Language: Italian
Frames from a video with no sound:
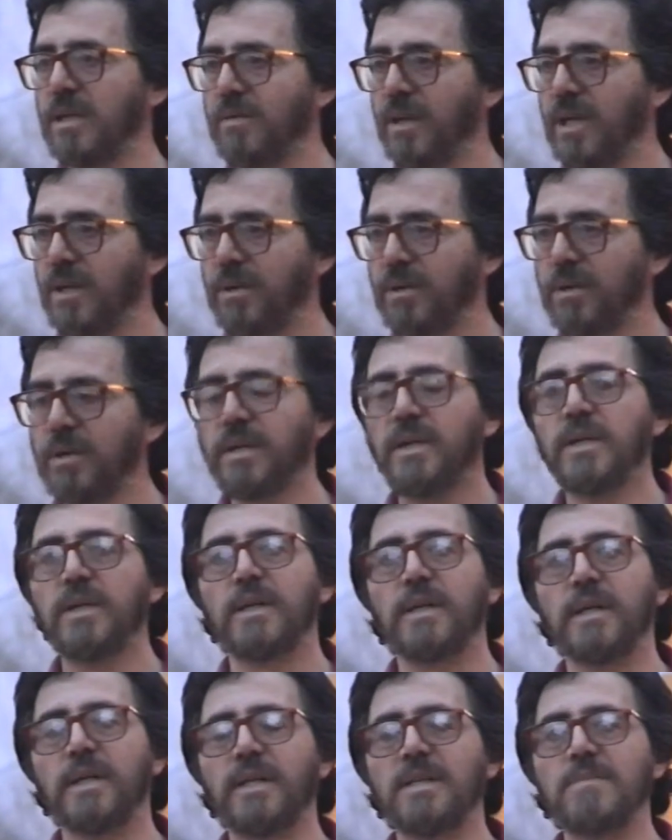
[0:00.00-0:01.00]
a livello
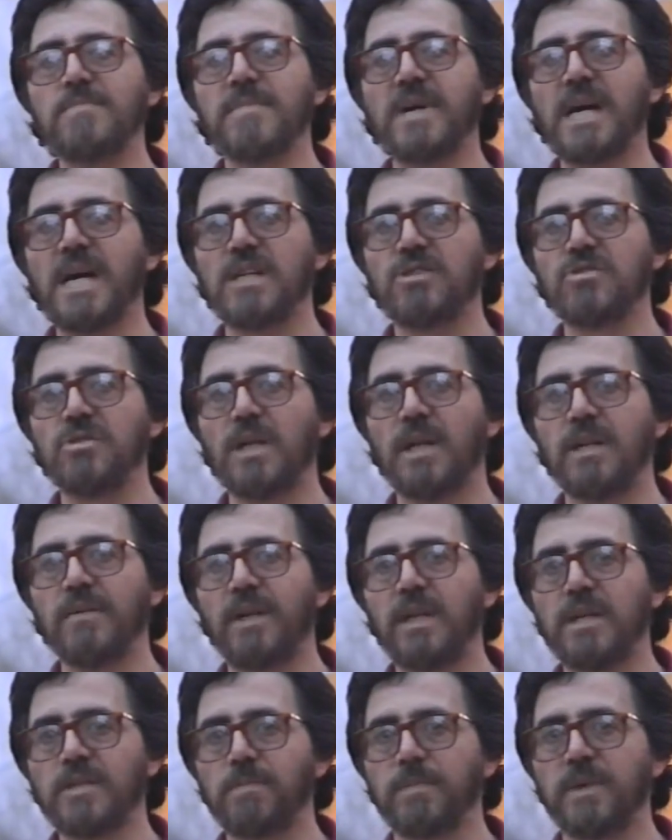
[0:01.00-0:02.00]
eh, di immagine, a
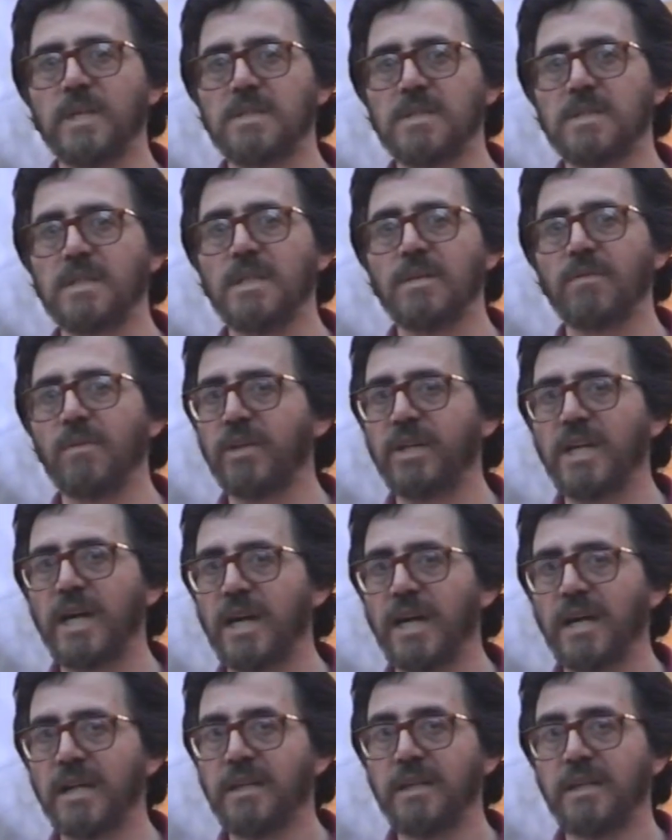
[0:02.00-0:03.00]
livello espressivo
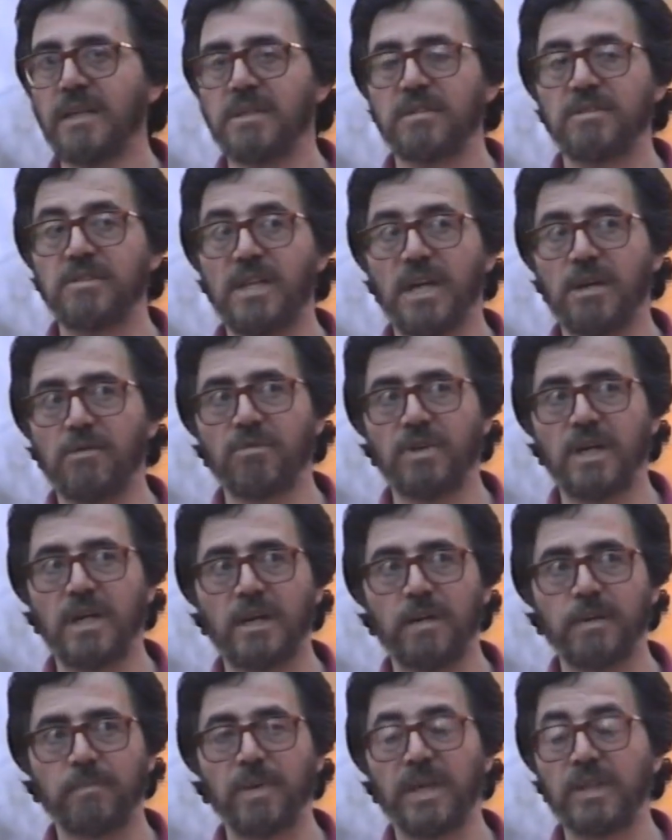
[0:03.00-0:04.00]
da, da
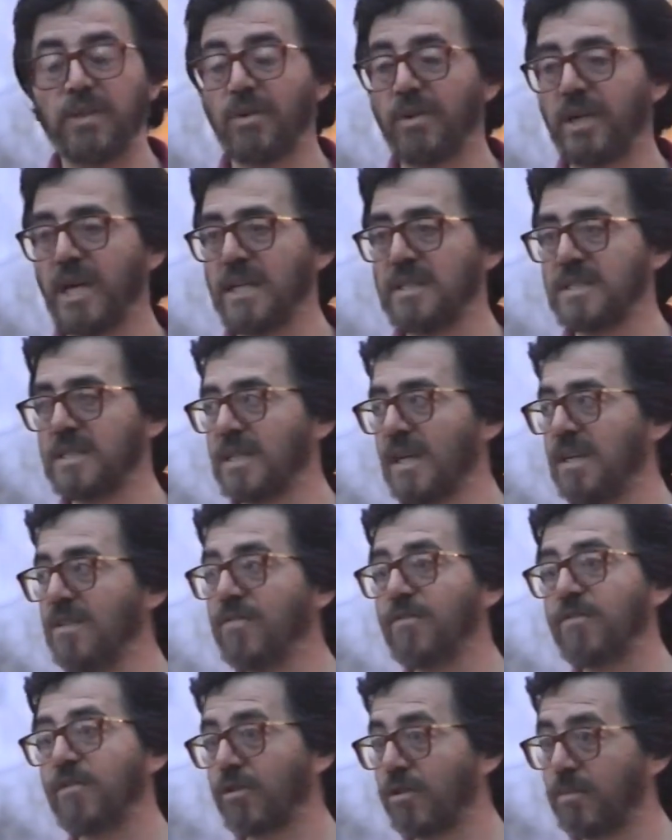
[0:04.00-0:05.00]
una padronanza
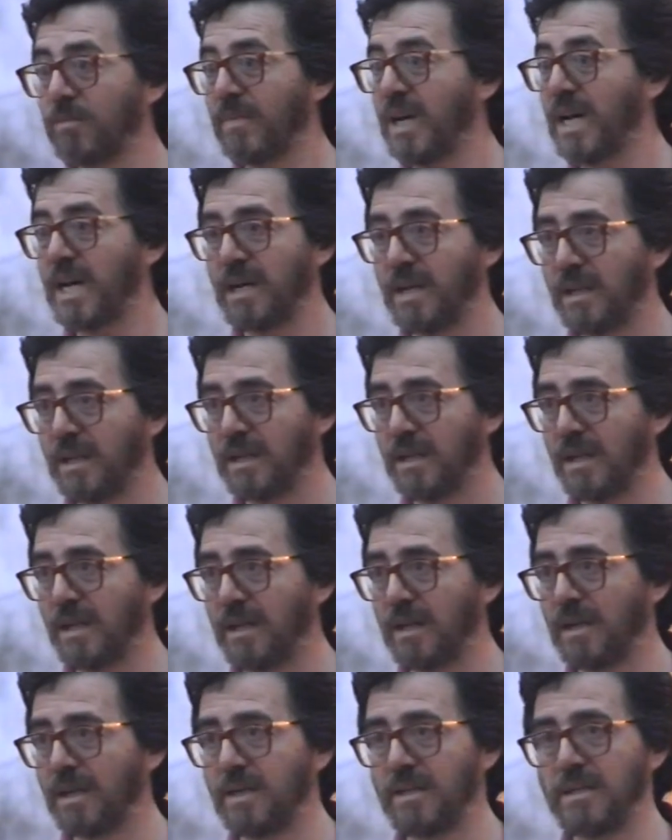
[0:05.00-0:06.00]
informale
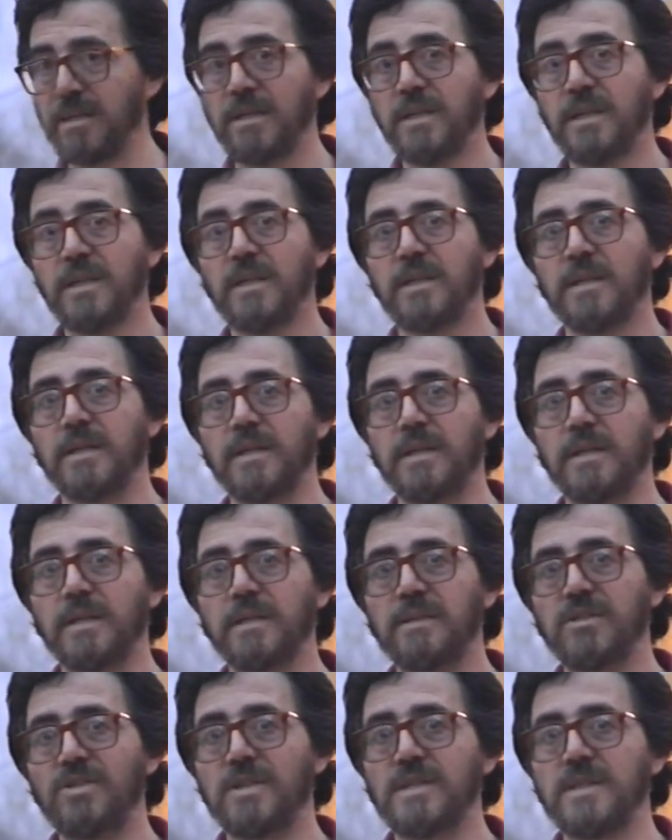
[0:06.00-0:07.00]
nel
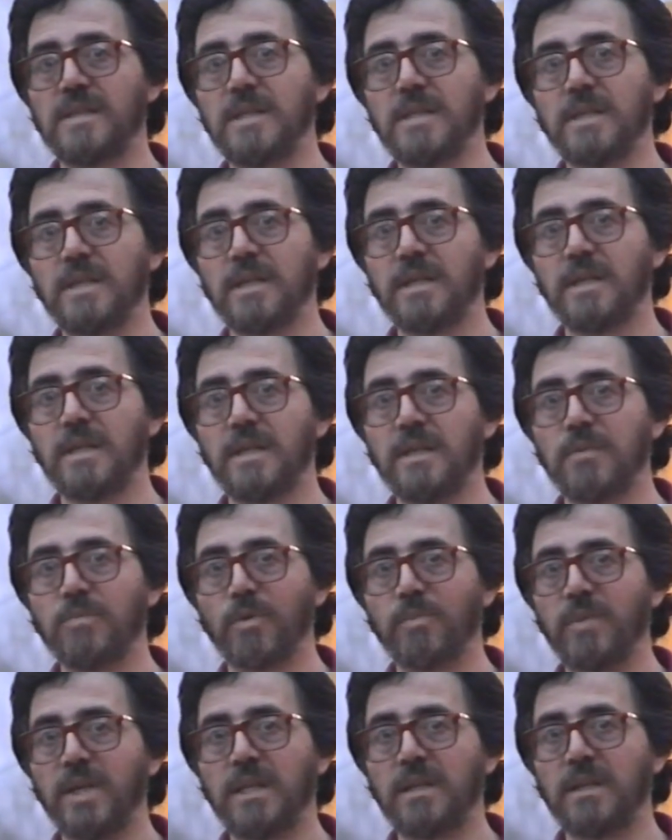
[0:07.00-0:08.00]
eh, gestire i
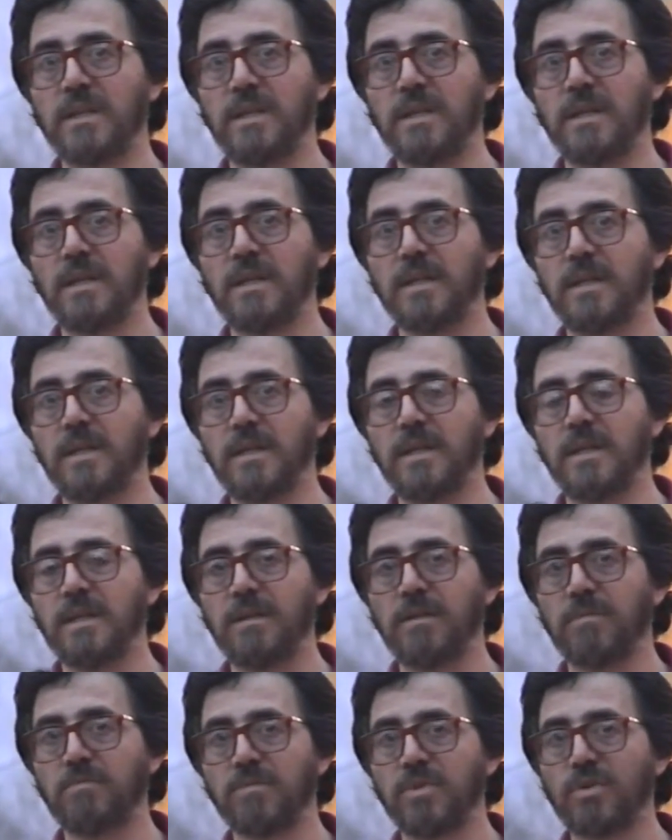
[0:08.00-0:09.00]

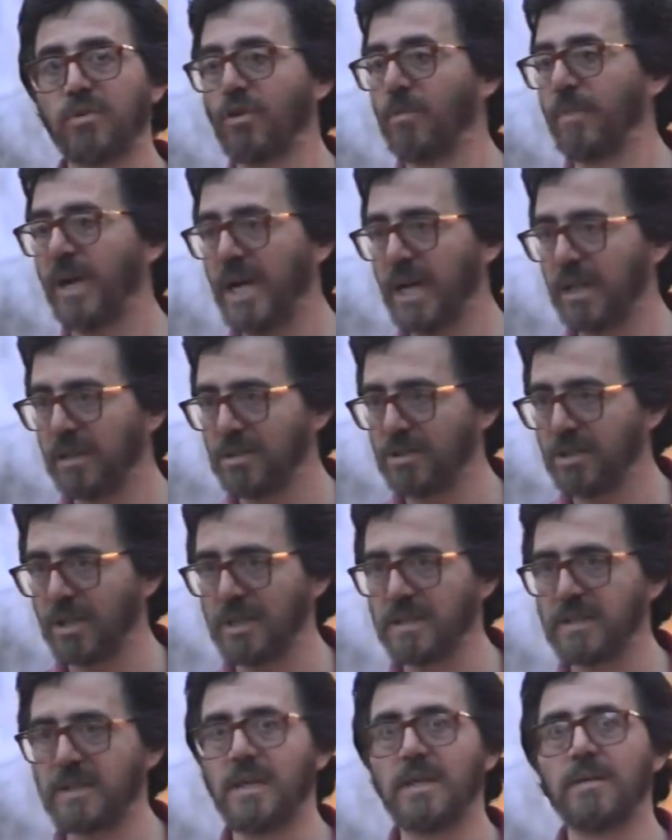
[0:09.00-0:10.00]
momenti cromatici
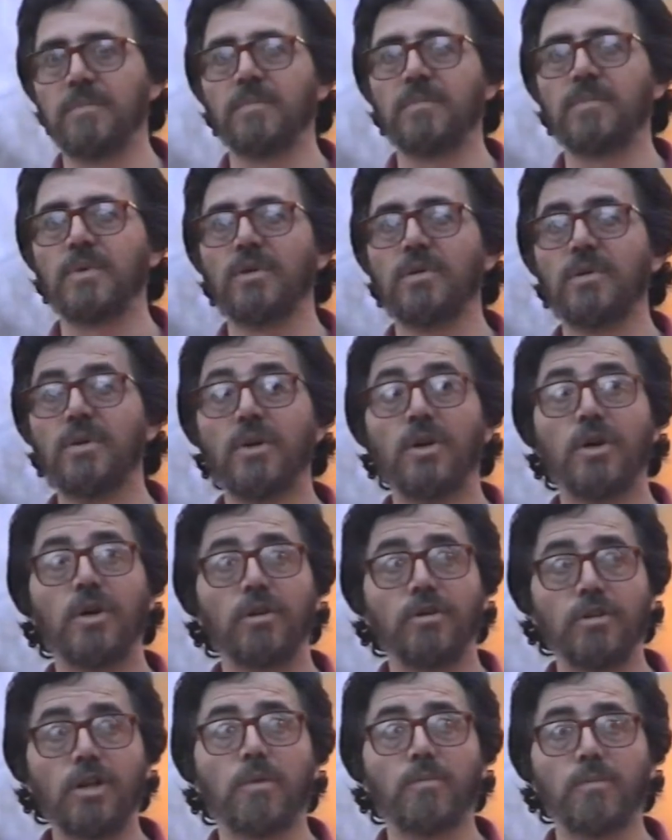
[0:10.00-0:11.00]
ad esempio,
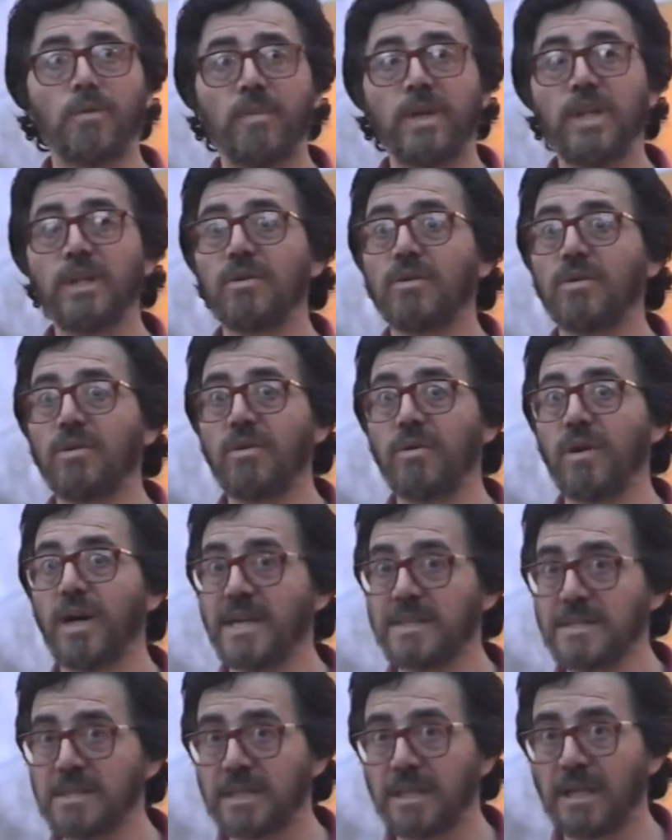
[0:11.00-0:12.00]
da un momento
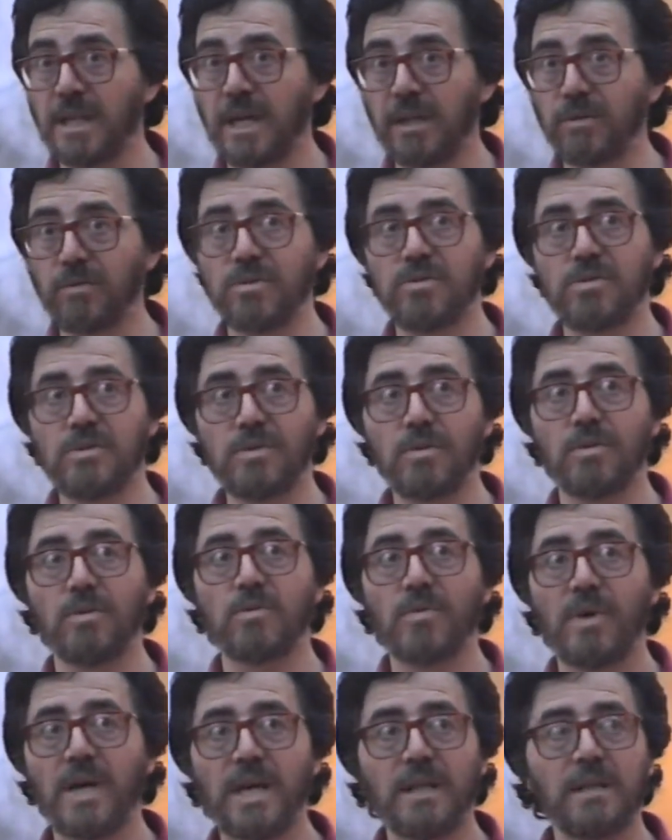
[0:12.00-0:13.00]
astratto e ci
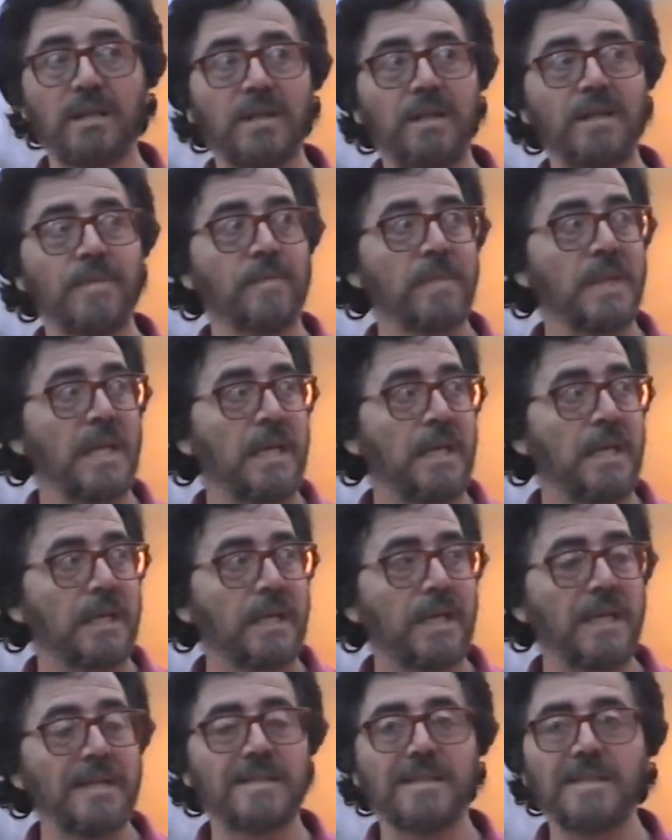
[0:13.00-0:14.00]
sono quadri
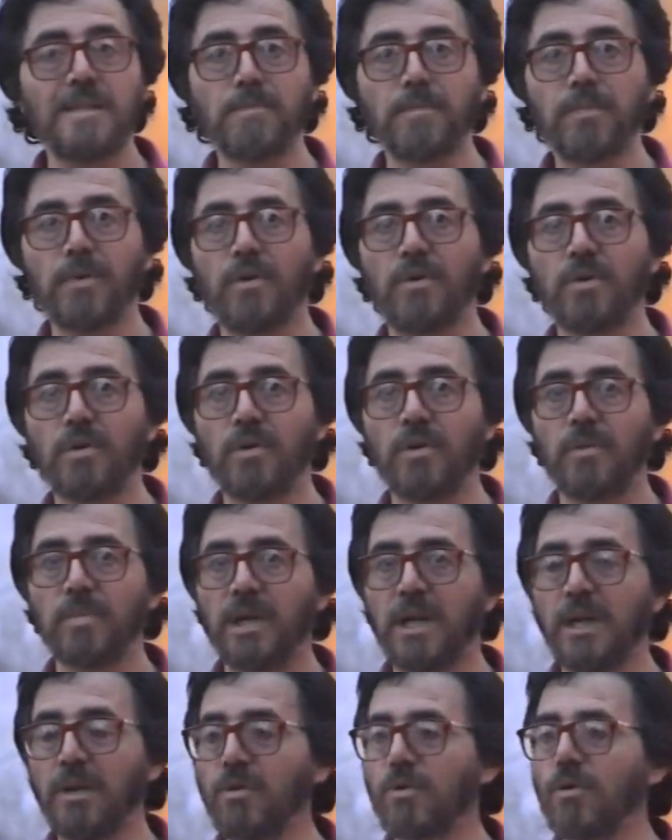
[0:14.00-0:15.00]
che si impongono
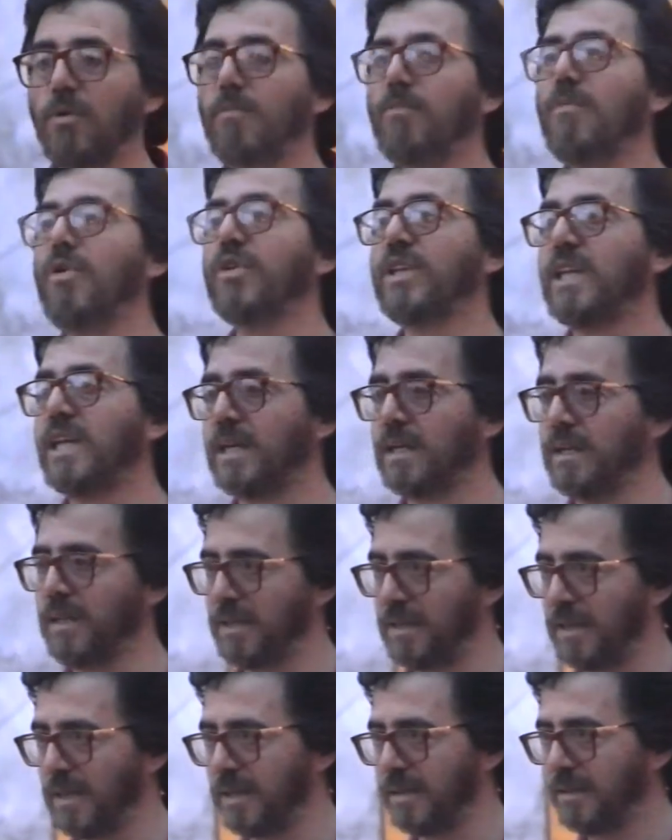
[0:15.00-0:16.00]
per la loro
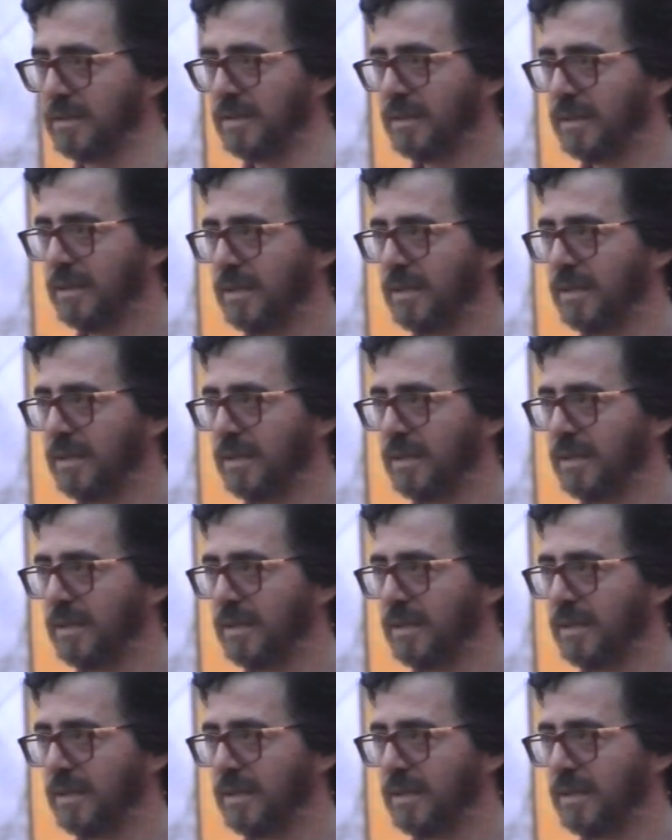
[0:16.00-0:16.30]
modernità,